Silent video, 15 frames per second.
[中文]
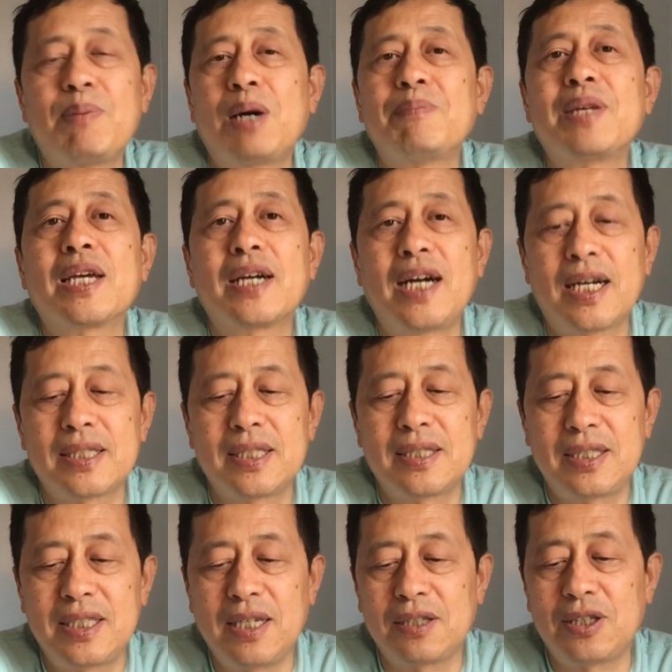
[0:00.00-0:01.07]
保命啊。这
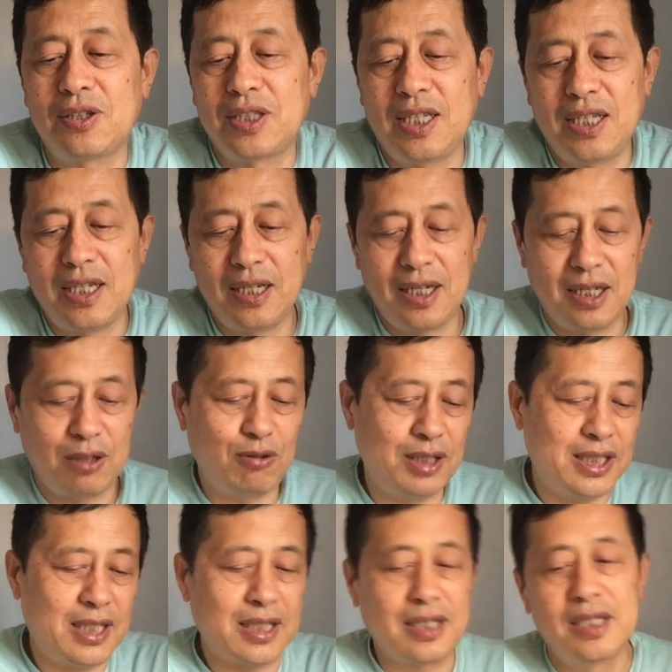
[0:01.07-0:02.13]
次讲到这点啊，
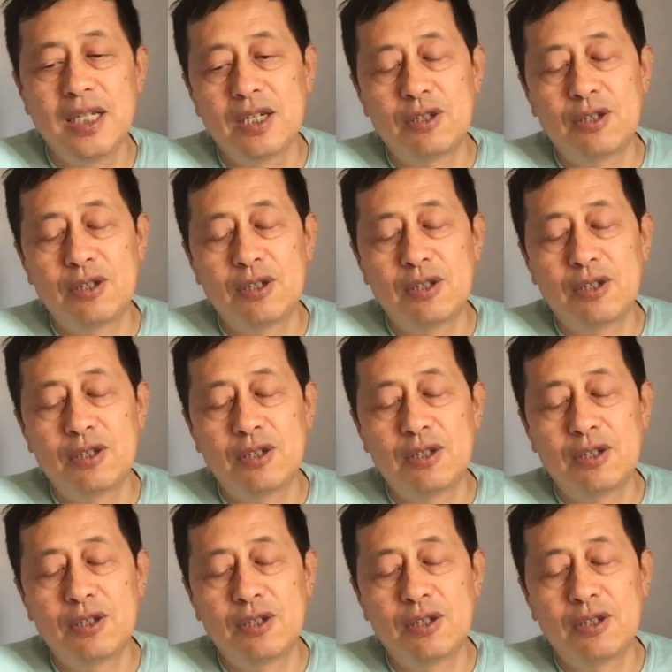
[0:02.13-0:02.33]
关键的。